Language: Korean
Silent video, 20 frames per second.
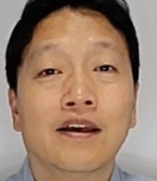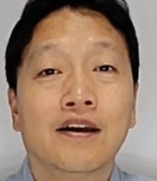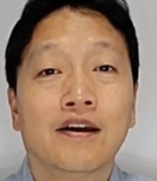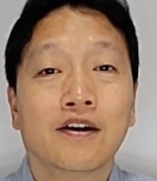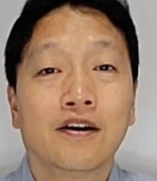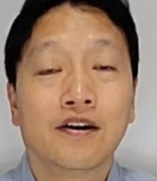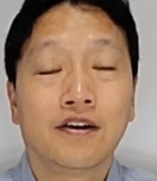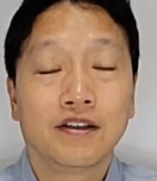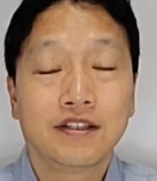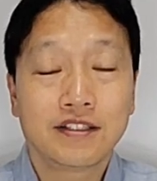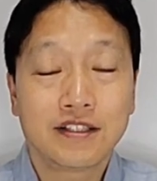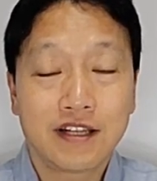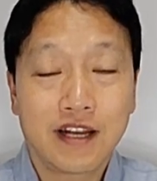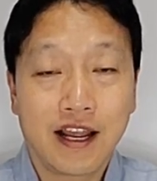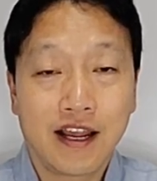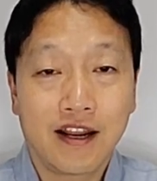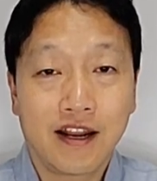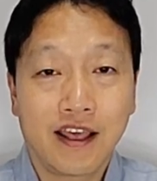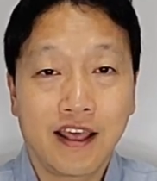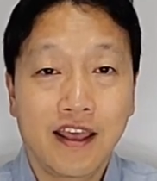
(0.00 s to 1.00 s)
어,
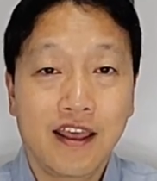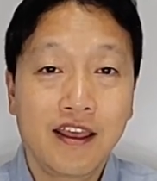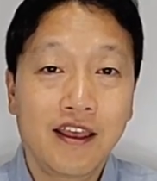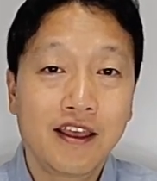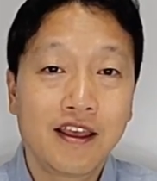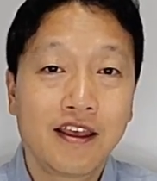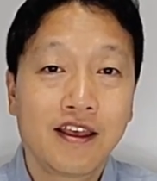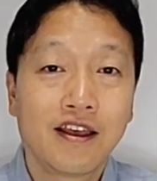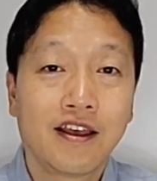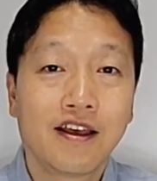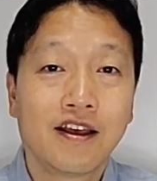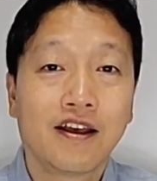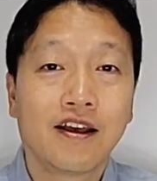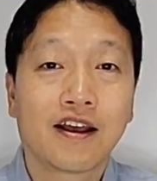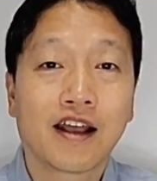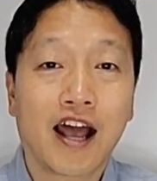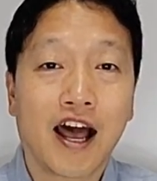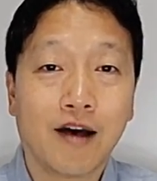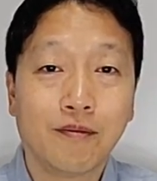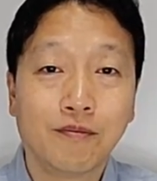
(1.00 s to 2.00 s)
이스라엘의
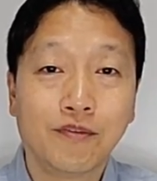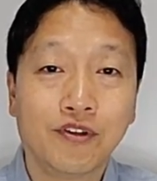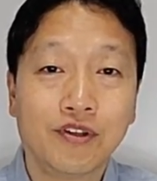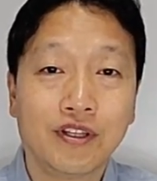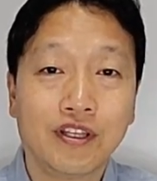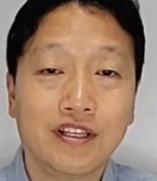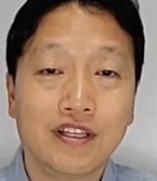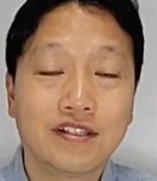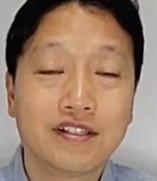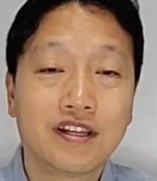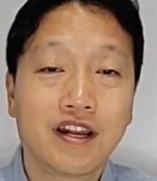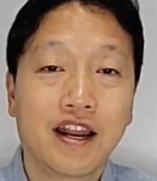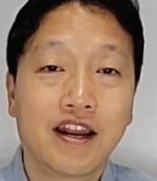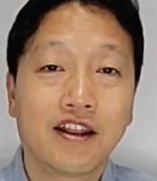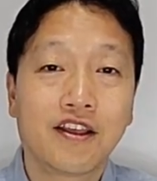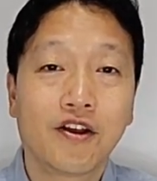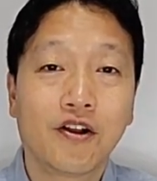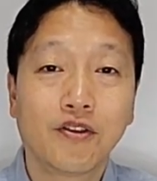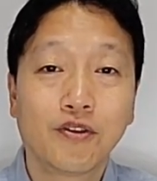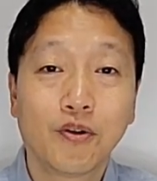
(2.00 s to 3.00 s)
감은
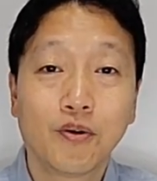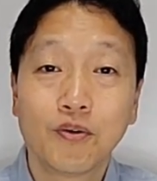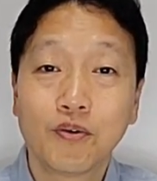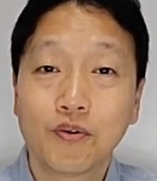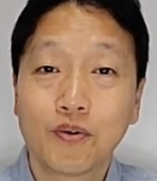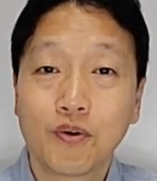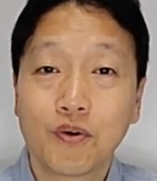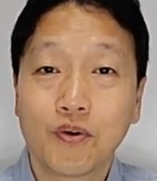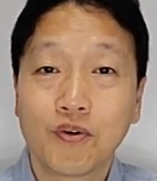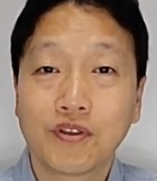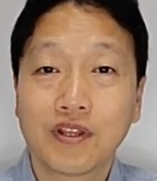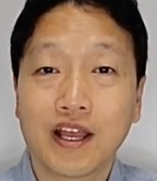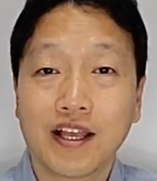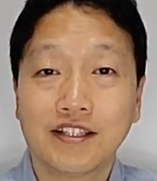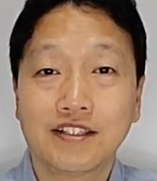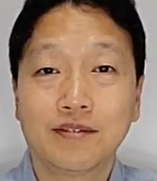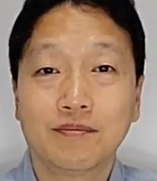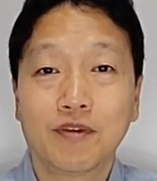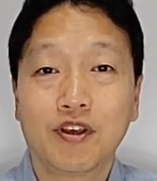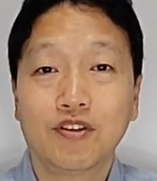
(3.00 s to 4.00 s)
이스라엘의 혈통으로
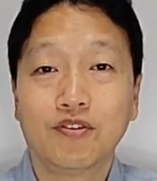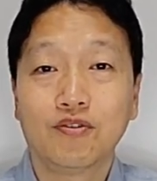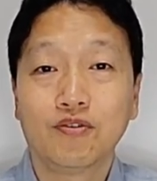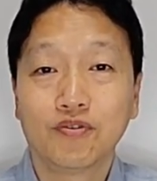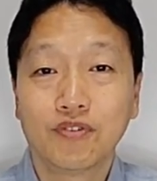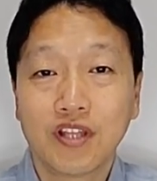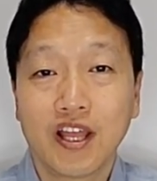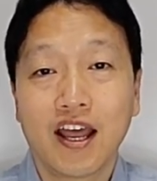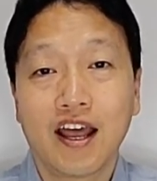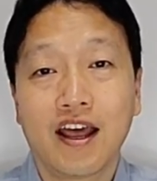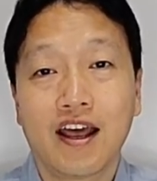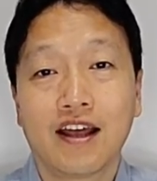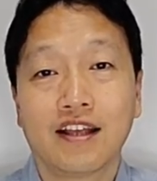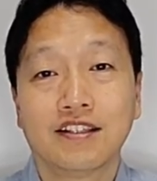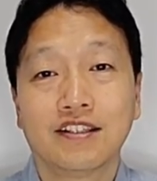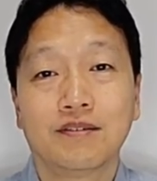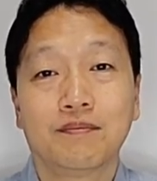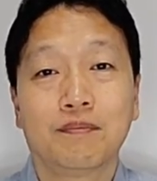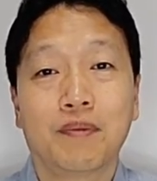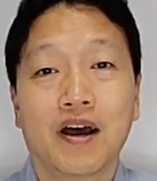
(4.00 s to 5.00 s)
따지면 유다
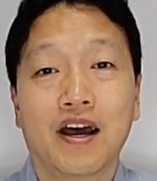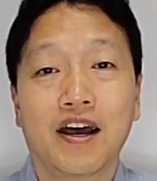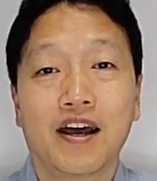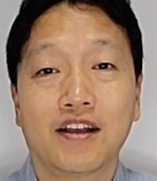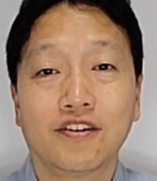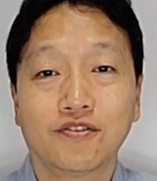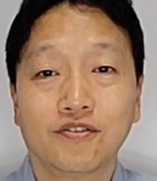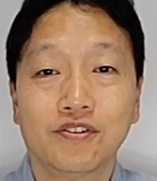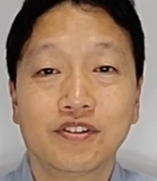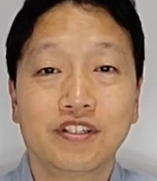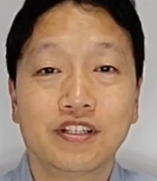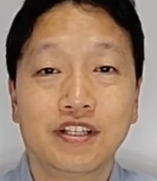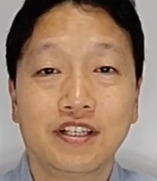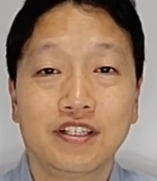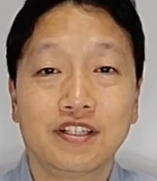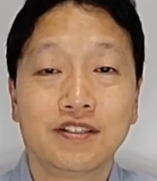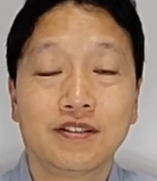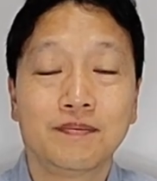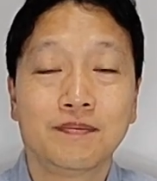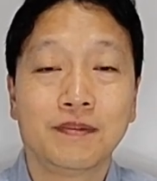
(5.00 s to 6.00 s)
지파
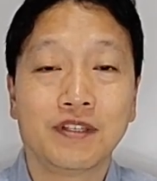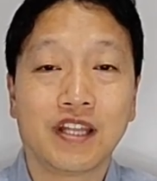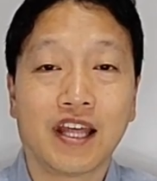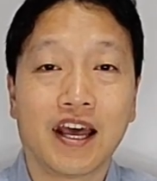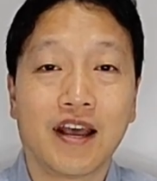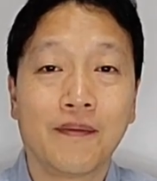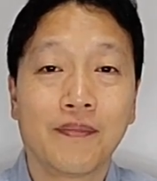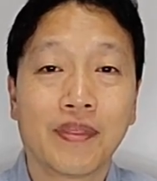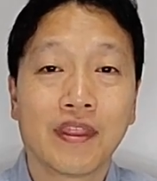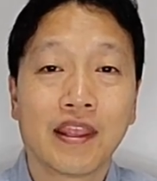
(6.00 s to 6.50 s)
출신이십니다.